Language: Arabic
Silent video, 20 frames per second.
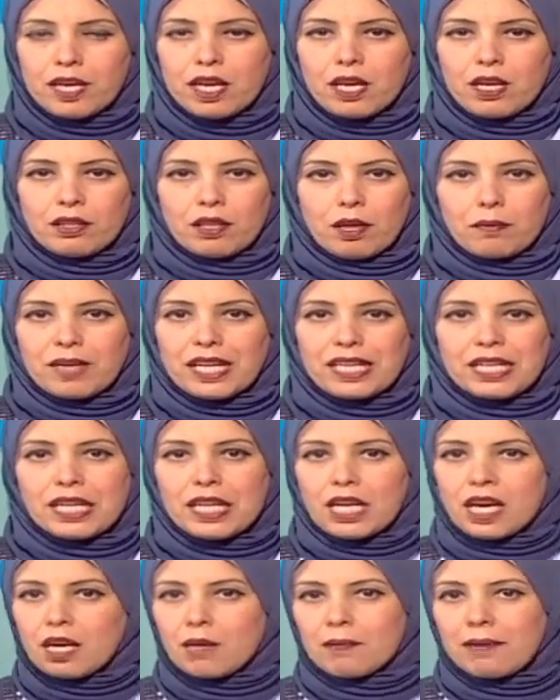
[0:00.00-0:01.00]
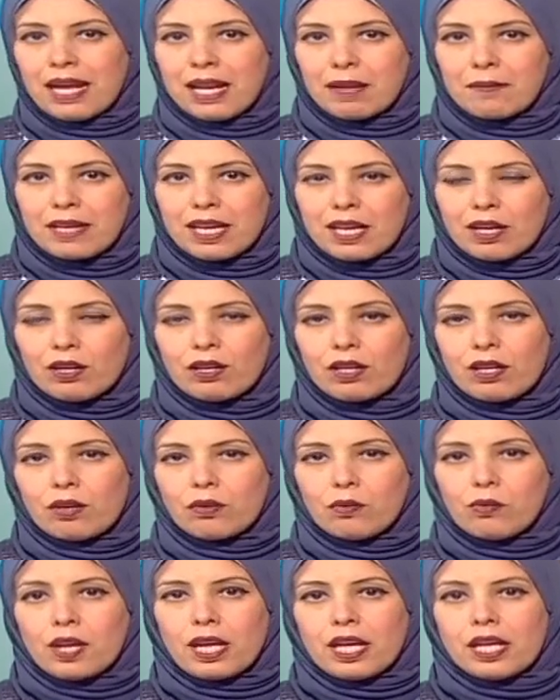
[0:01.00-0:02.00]
طيب يعني ايه حرب عالمية
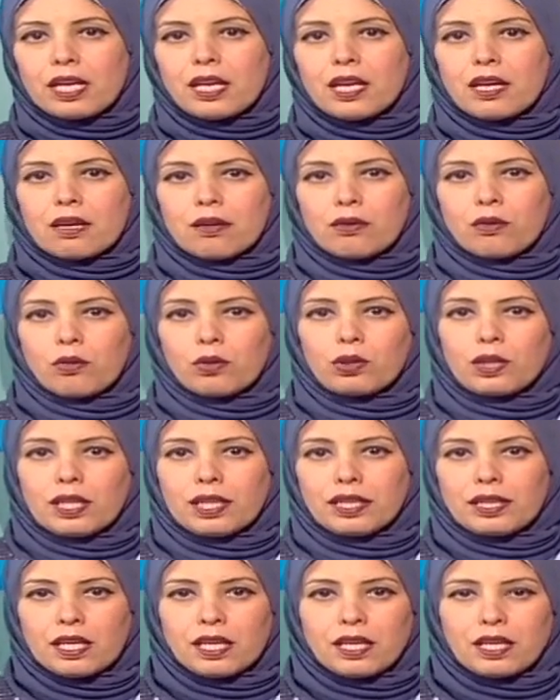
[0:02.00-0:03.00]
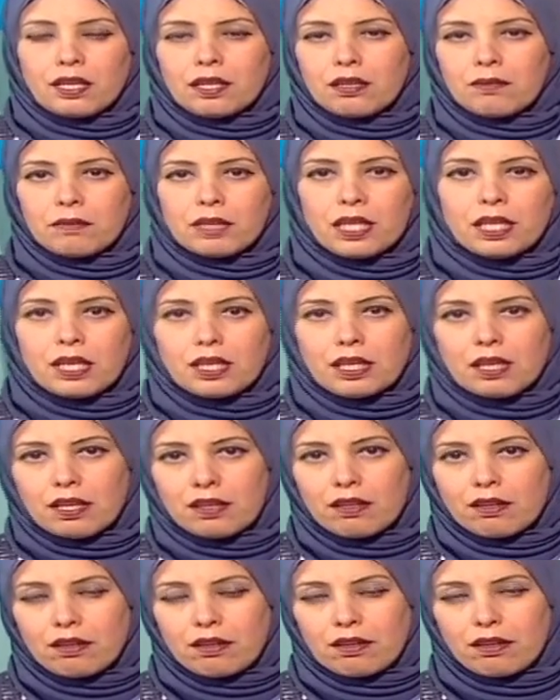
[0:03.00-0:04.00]
الاولى هي كتلتين من
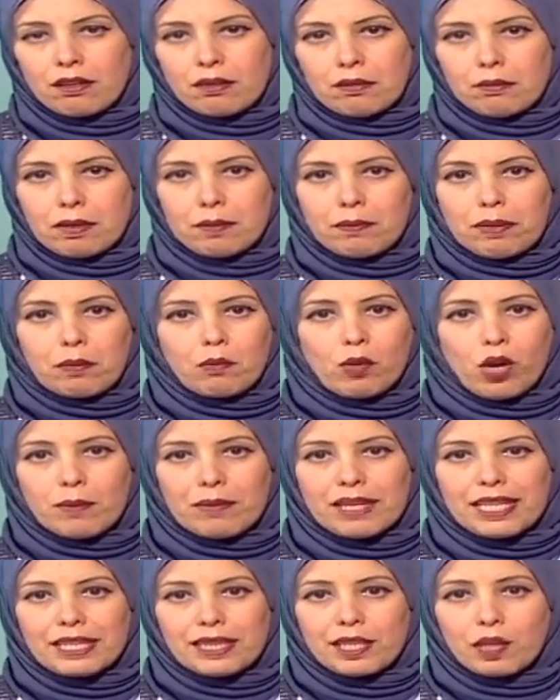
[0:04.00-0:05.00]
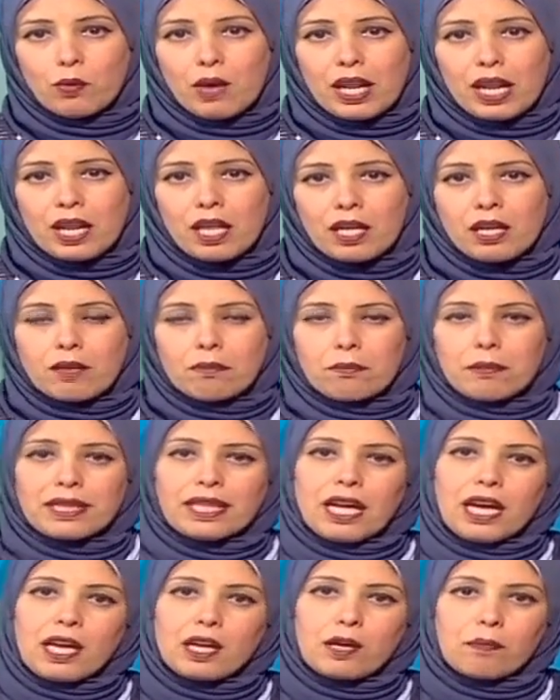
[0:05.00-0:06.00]
آه، من مجموعة من الدول
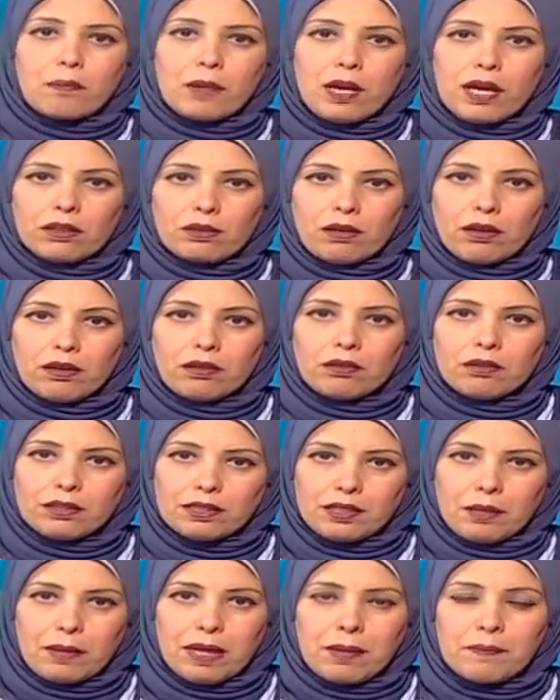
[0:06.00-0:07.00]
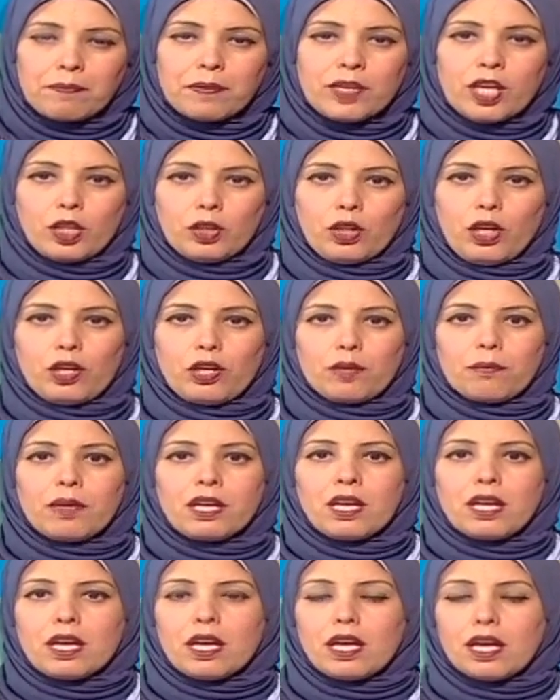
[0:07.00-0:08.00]
بتحارب بعضها تمام طيب
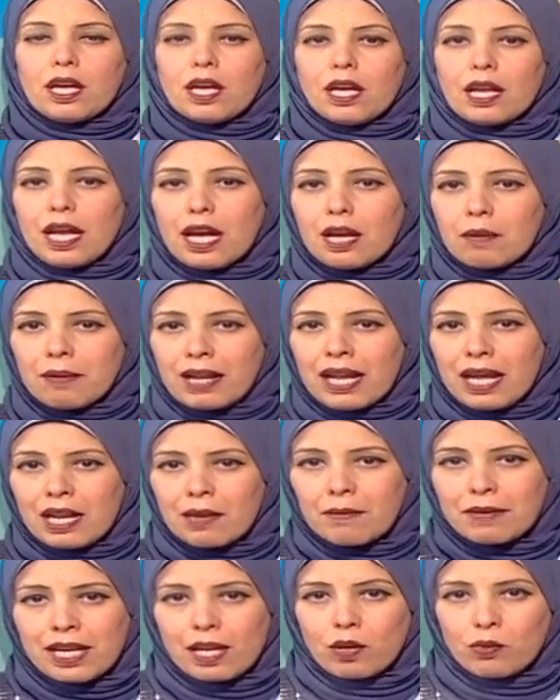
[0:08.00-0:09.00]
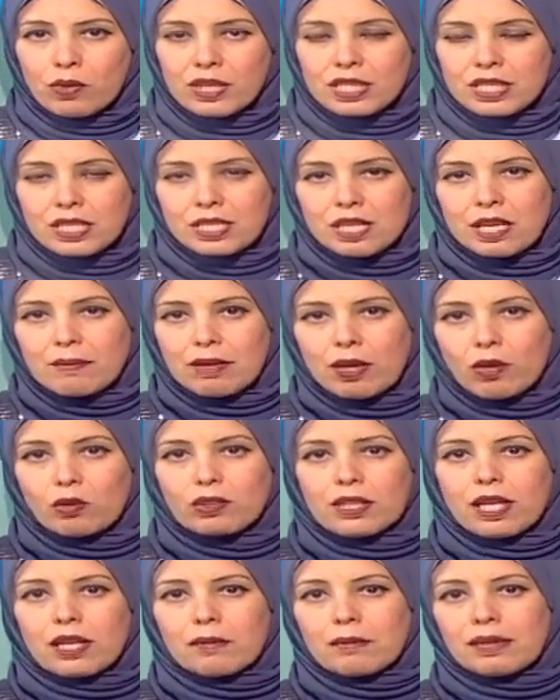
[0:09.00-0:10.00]
آه، الحرب العالميه الاولى دي زي ما انا
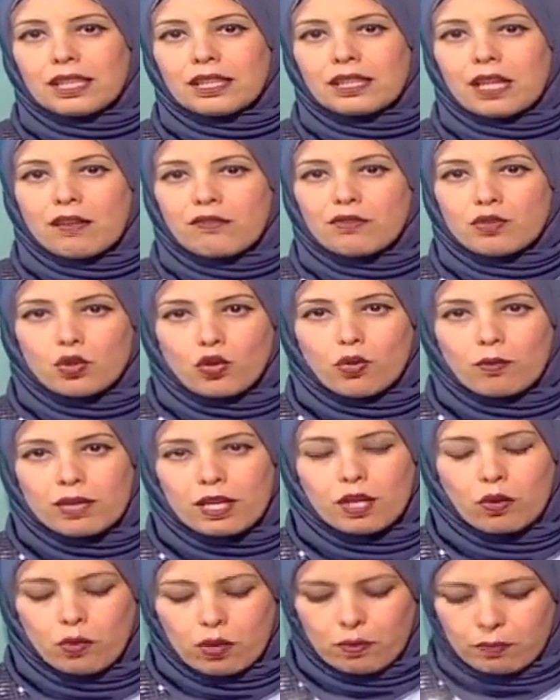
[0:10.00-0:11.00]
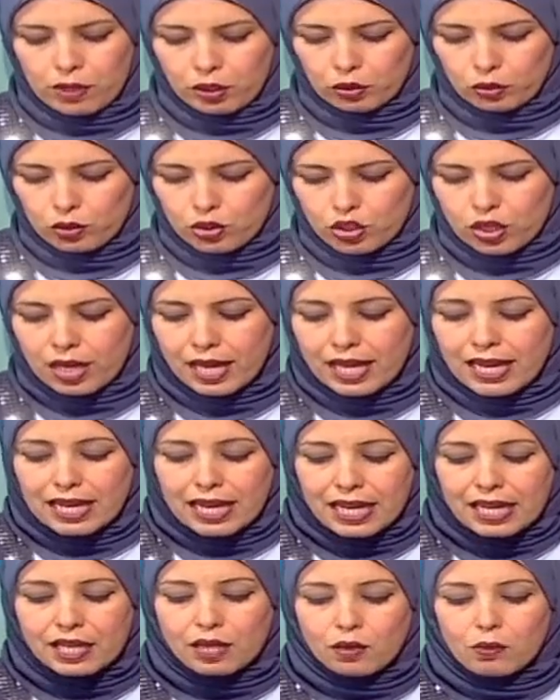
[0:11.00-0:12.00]
قلت لك بدات 1914
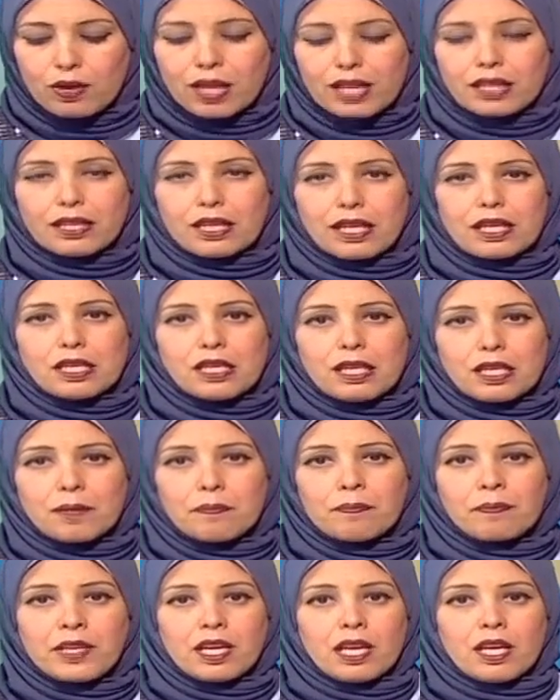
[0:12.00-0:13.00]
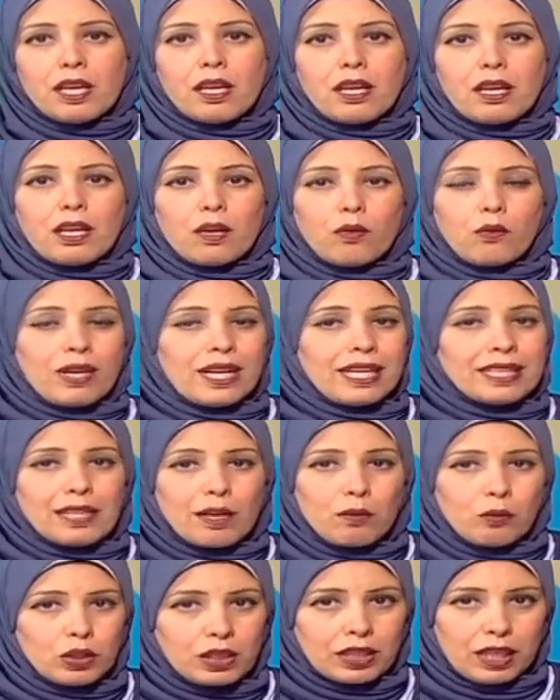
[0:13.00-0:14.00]
هنلاقي يا اولاد ان الولايات
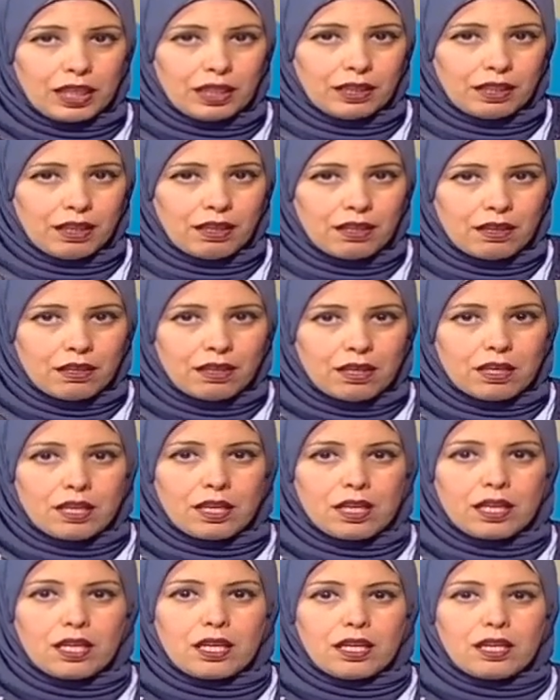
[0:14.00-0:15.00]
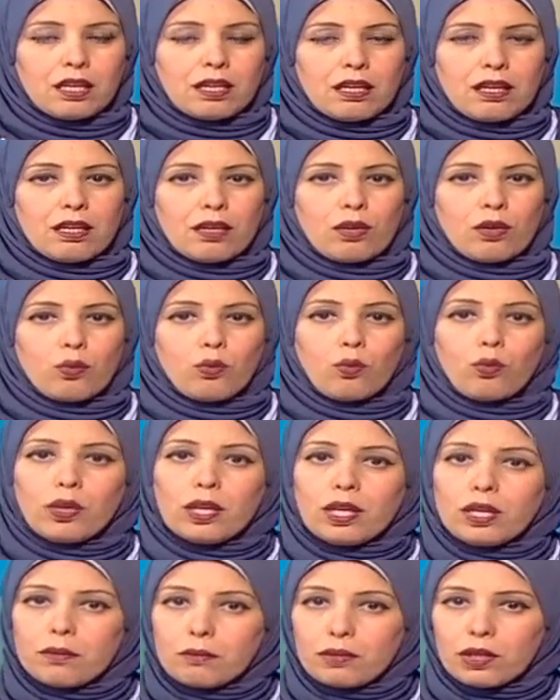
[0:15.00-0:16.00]
المتحده آه،
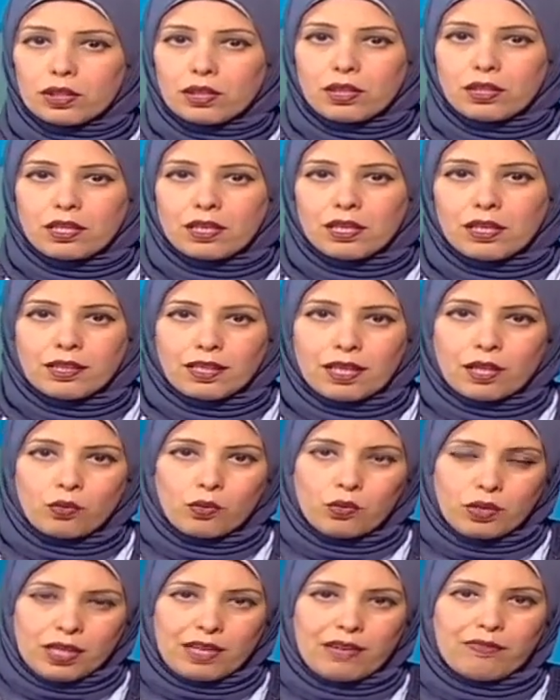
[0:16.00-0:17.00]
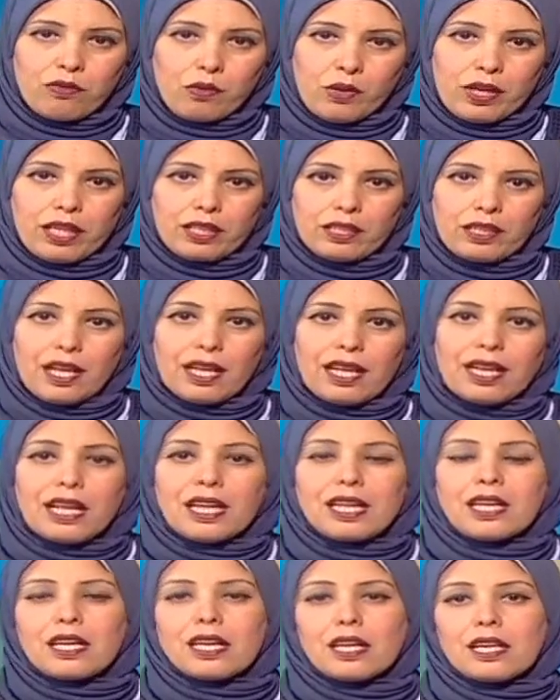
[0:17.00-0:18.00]
وبريطانيا كانوا حلف واحد
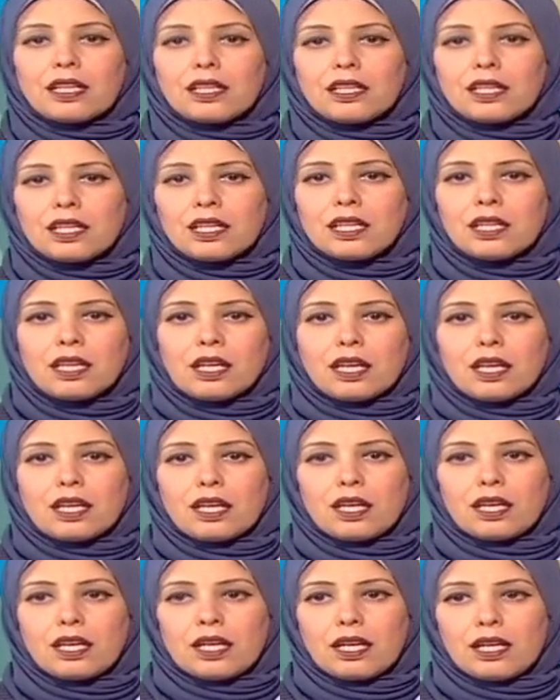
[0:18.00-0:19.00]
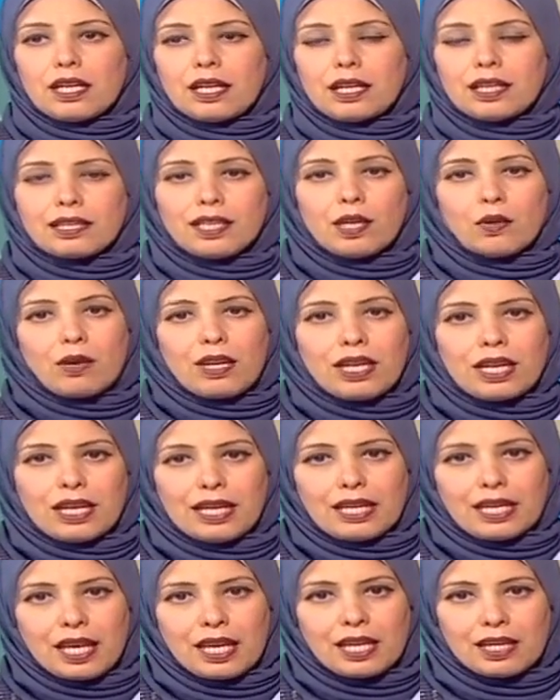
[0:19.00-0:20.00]
هنلاقي ان آه، الدول
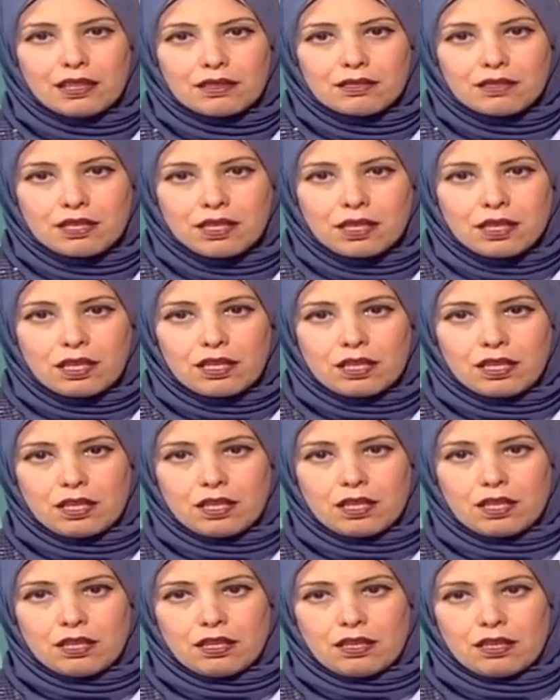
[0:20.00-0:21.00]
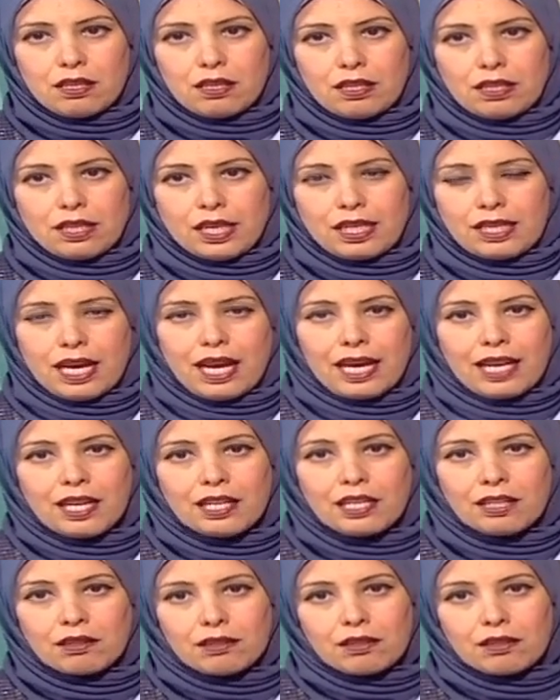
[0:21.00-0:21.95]
اللي كانت يعني اعلنت